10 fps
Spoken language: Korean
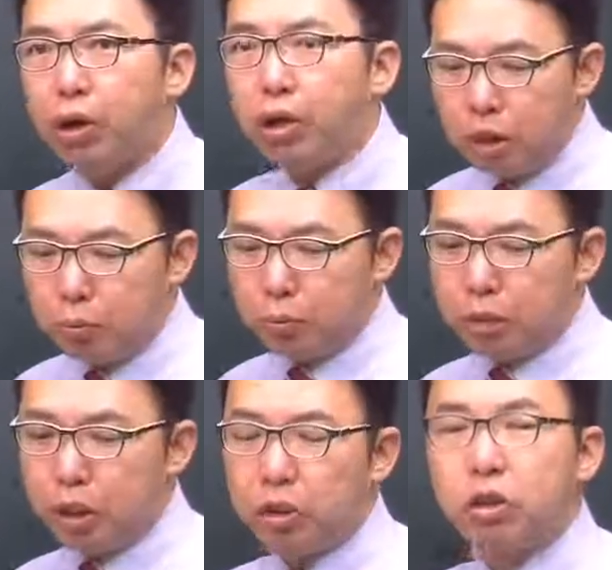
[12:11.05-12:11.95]
이런
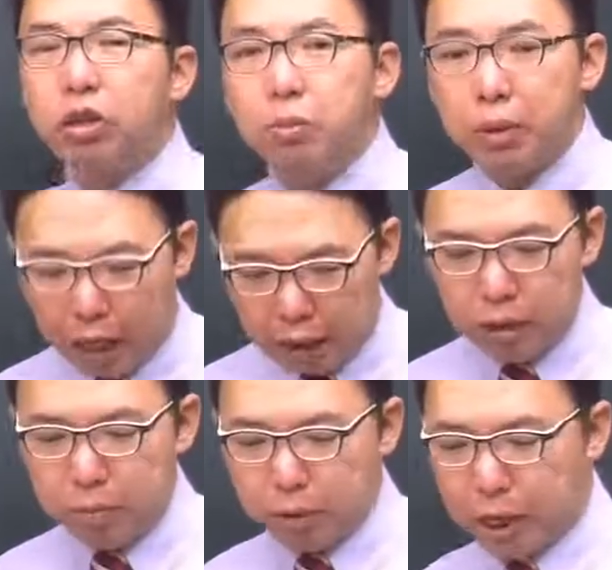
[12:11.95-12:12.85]
문제 틀리면 안
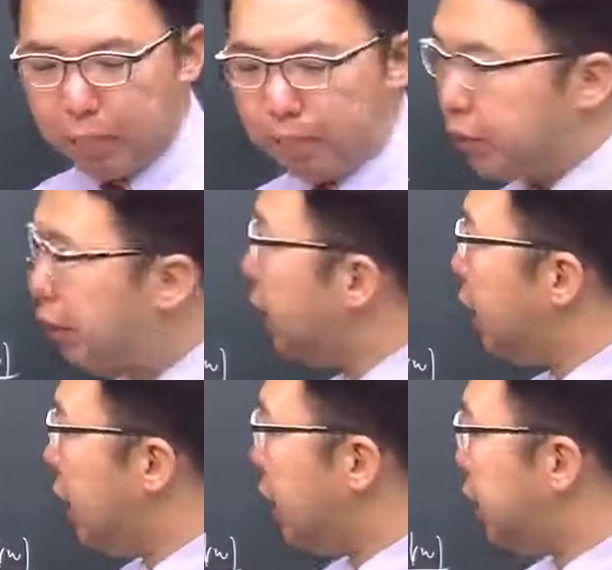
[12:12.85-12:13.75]
됩니다.
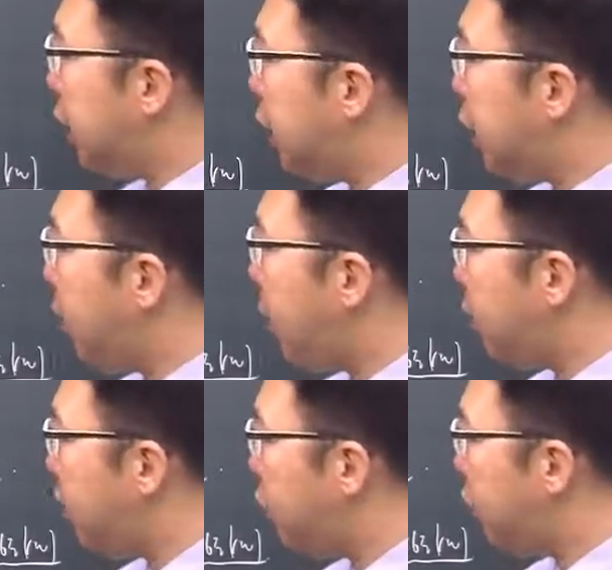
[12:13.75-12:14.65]

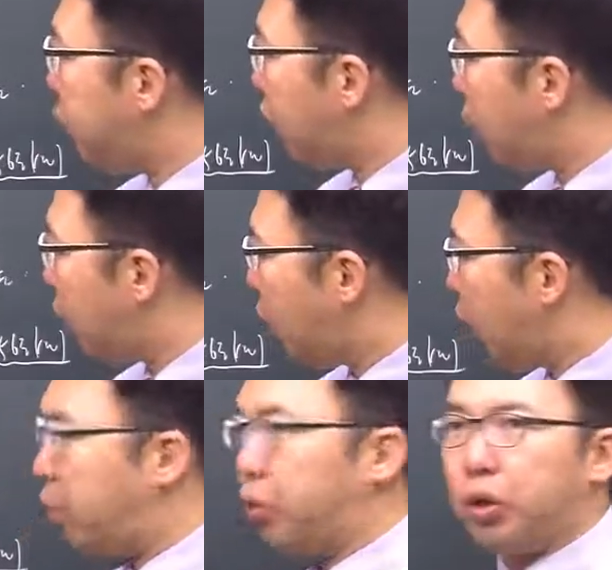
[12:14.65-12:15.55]
7번 문제로
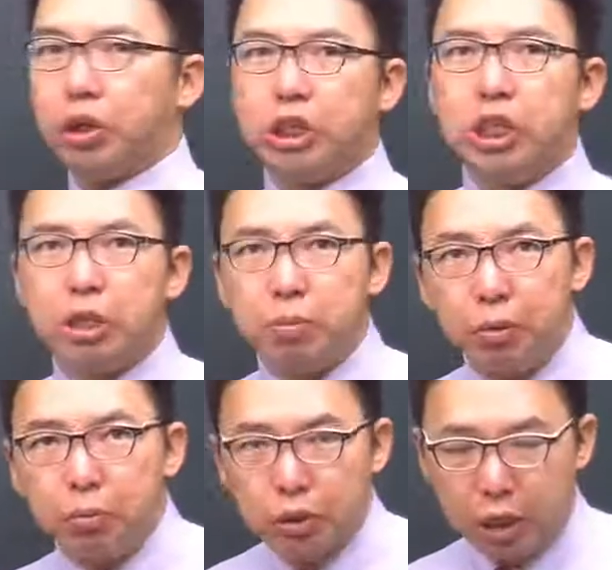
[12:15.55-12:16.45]
가볼게요. 7번
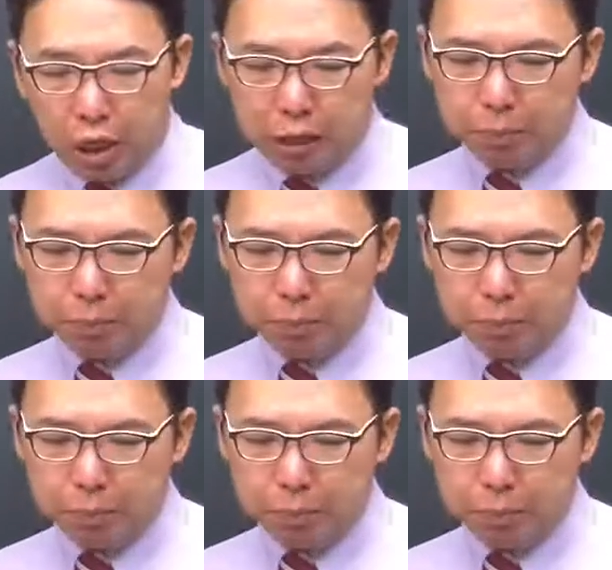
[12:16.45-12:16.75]
문제.